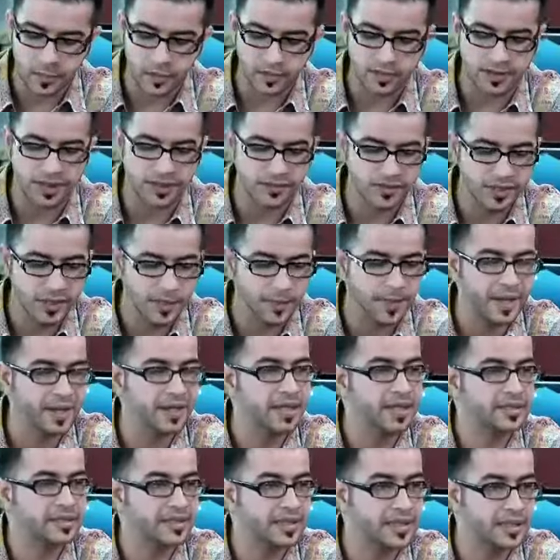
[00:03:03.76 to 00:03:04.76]
positif di
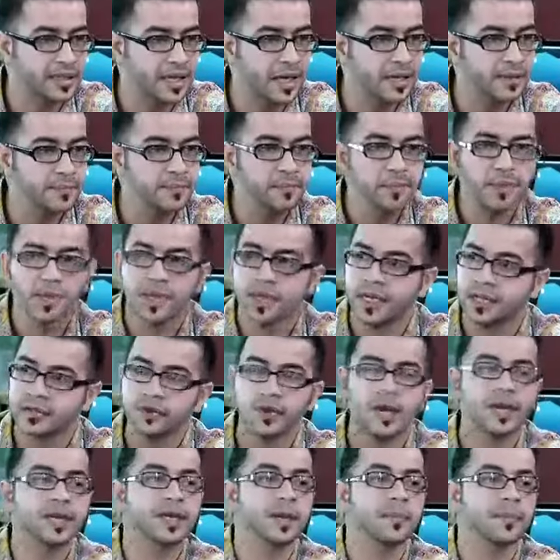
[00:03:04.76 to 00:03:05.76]
Amerika Serikat,
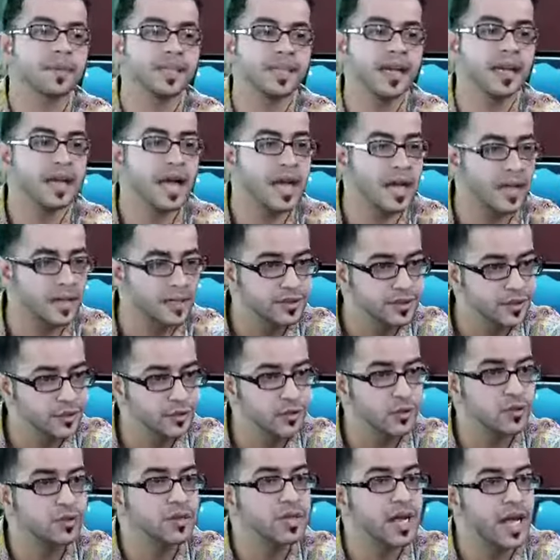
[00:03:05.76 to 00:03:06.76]
itu harga minyak akan
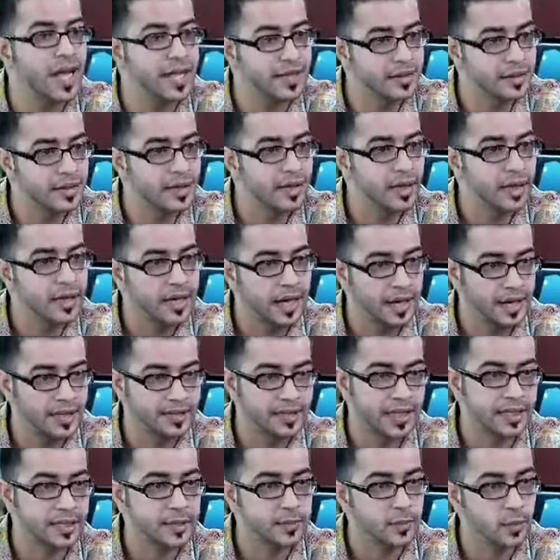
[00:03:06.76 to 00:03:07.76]
cenderung naik
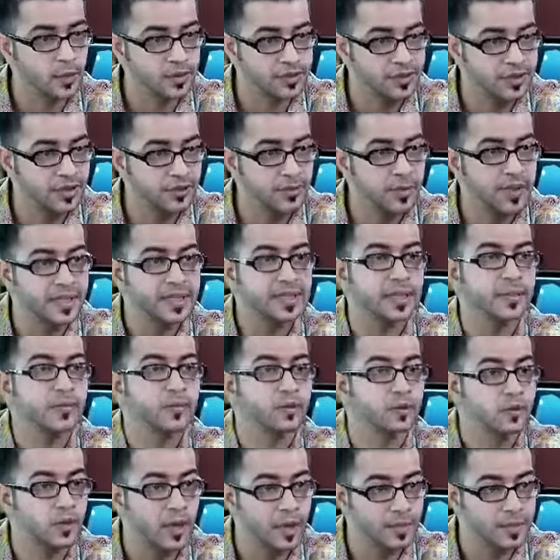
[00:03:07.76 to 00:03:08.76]
karena data positif berarti
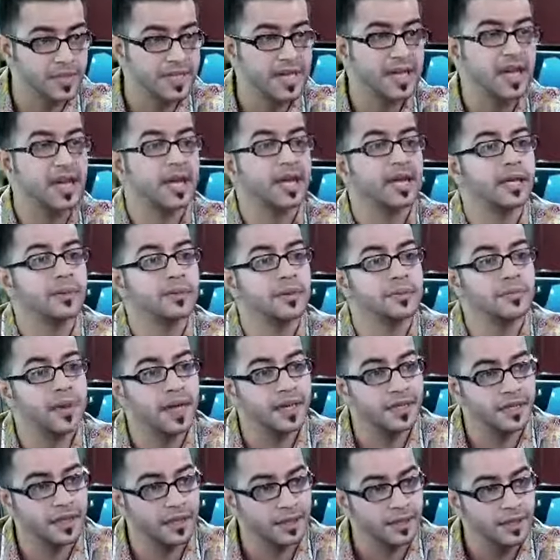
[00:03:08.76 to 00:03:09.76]
kebutuhan minyak akan lebih
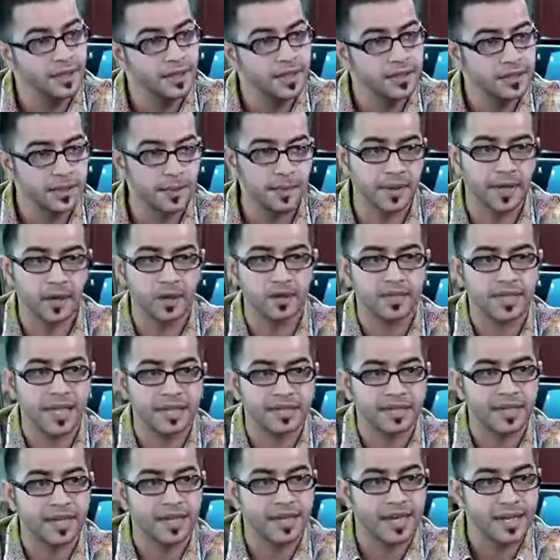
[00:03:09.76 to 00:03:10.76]
banyak. Tapi kalau
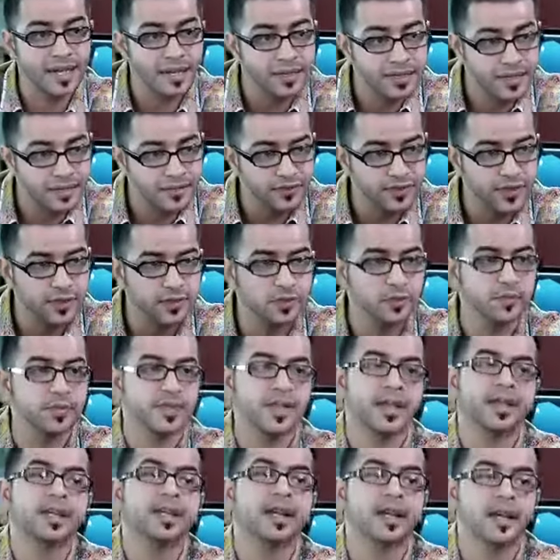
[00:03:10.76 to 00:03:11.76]
datanya negatif, itu
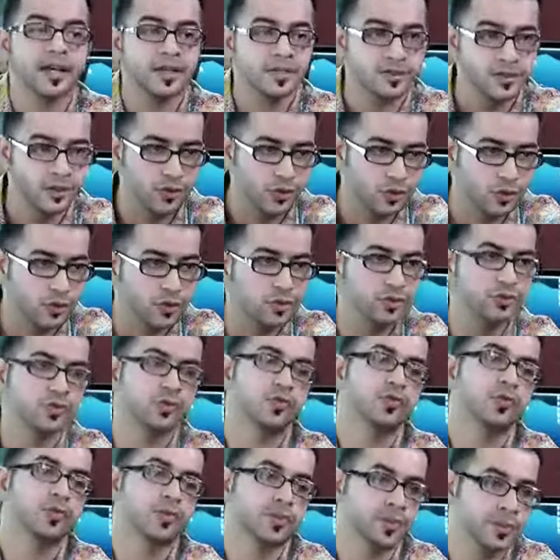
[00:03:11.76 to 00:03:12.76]
minyaknya akan cenderung
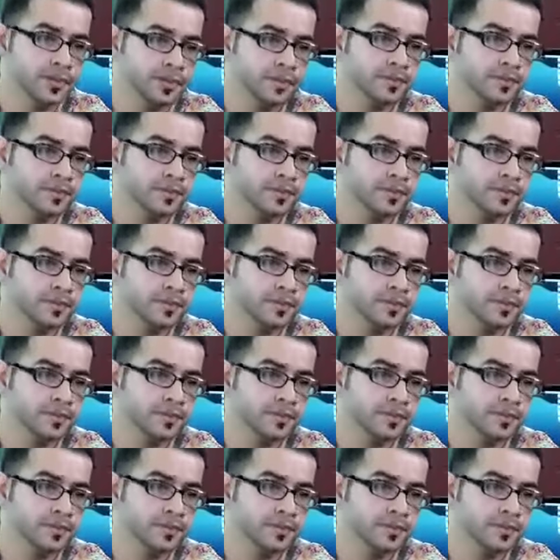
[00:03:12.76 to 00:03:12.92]
turun.